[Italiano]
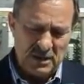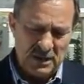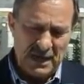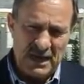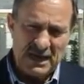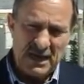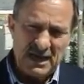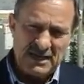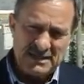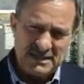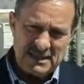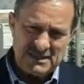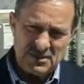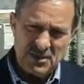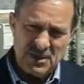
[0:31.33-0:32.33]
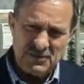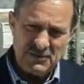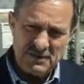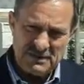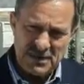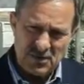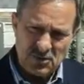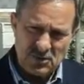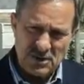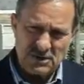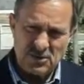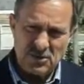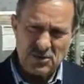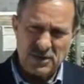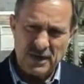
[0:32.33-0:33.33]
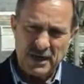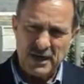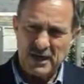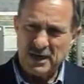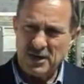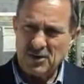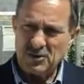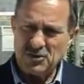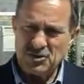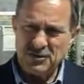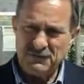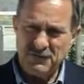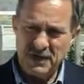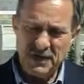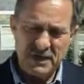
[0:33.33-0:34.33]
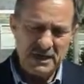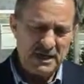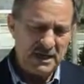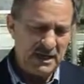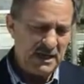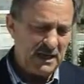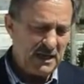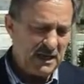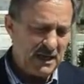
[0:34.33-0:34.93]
la realizzazione di questa rotatoria che oggi viene,